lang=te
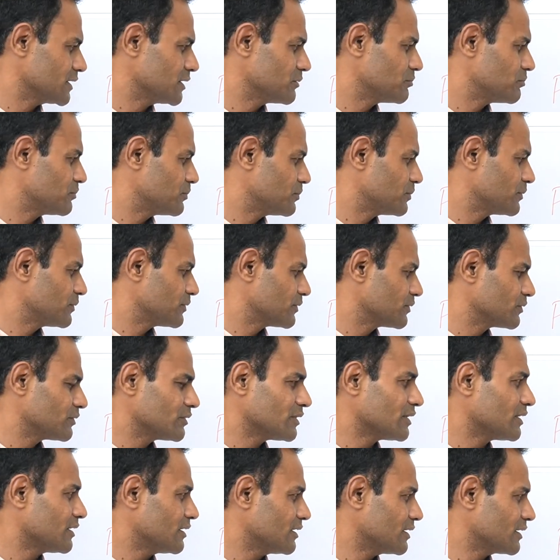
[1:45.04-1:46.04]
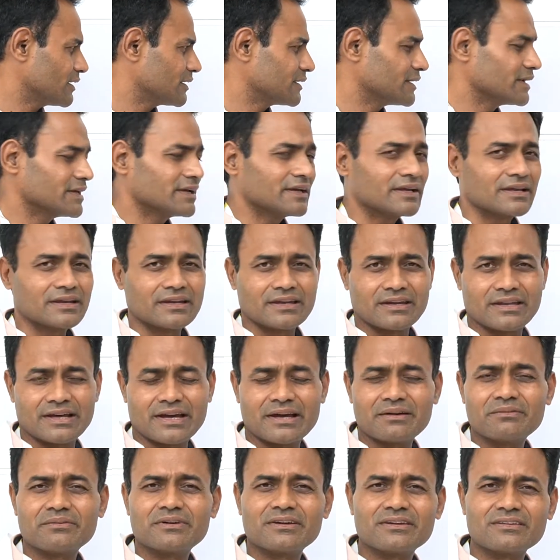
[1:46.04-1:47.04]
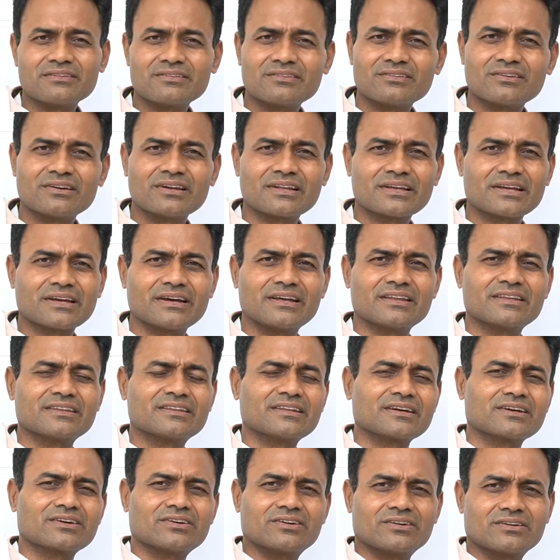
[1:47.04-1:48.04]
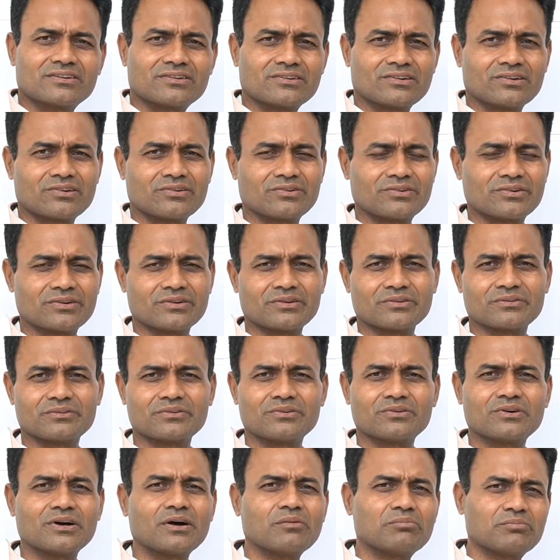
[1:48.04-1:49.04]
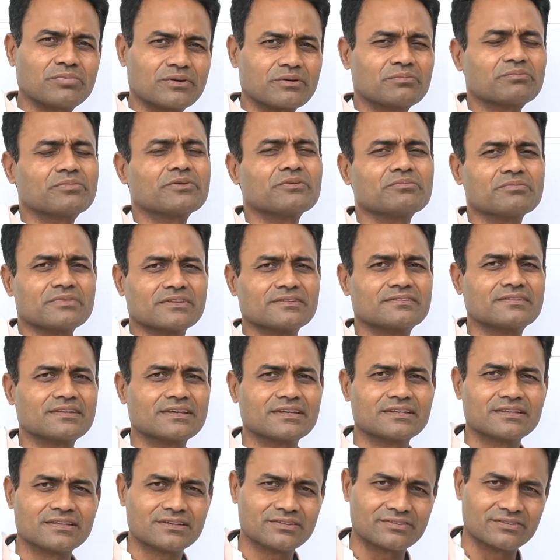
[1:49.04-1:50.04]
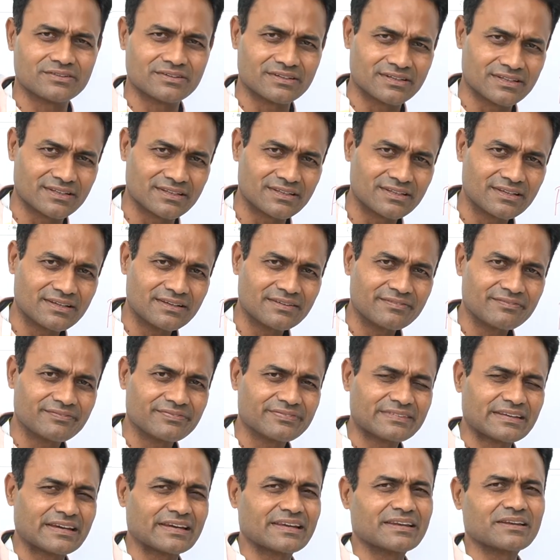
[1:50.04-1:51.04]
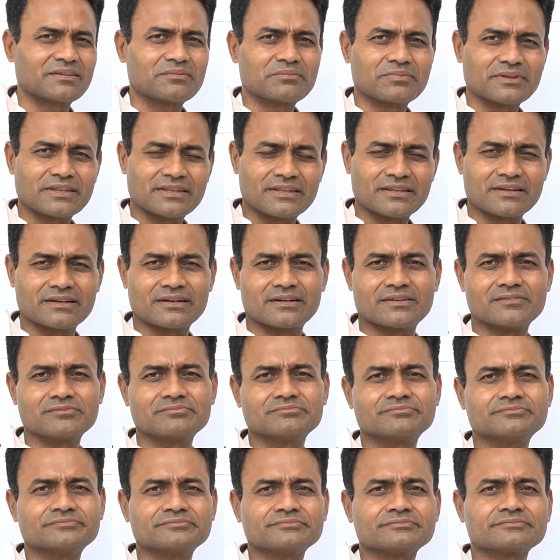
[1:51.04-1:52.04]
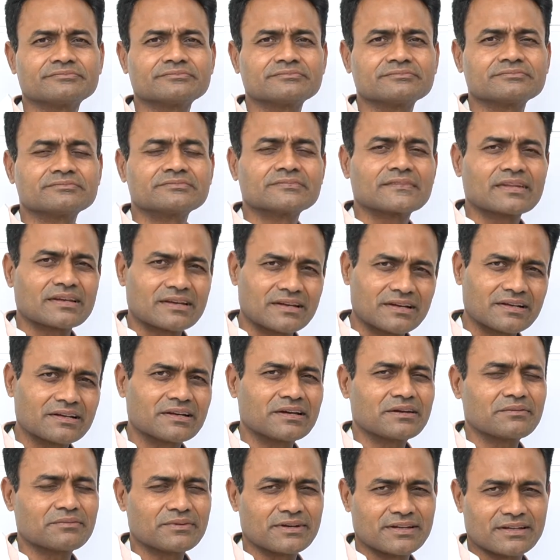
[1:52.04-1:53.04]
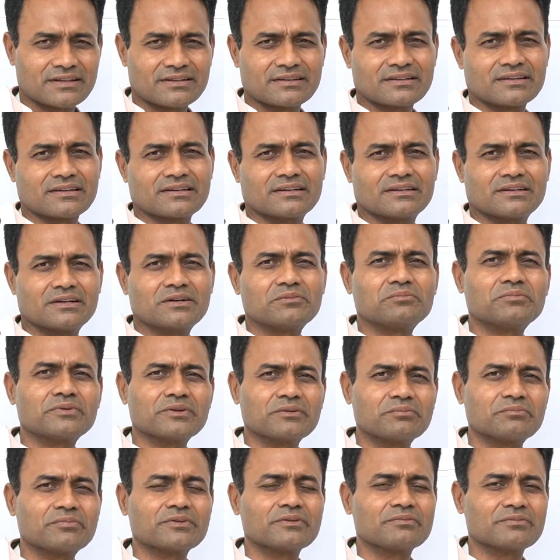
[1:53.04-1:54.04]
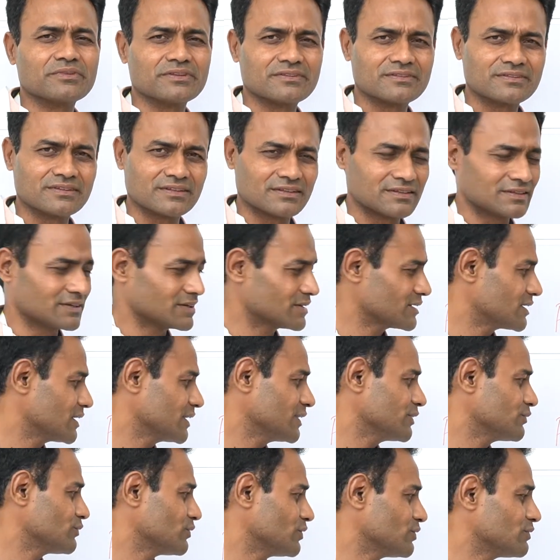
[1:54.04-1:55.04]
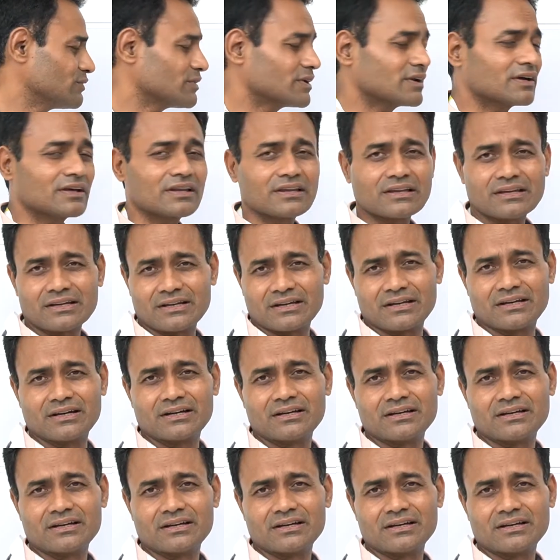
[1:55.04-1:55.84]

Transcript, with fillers: ఎప్పుడు ఆల్రెడీ డయాబెటీస్ వాళ్ళకి అంత కంట్రోల్ ఉంటాం అప్పుడప్పుడు మిస్ అవుతూ ఉంటుంది అయినా పెద్ద కంగారు పడక్కర్లా అప్పుడప్పుడు మిస్ అవుతాయి కానీ ఓవరాల్గా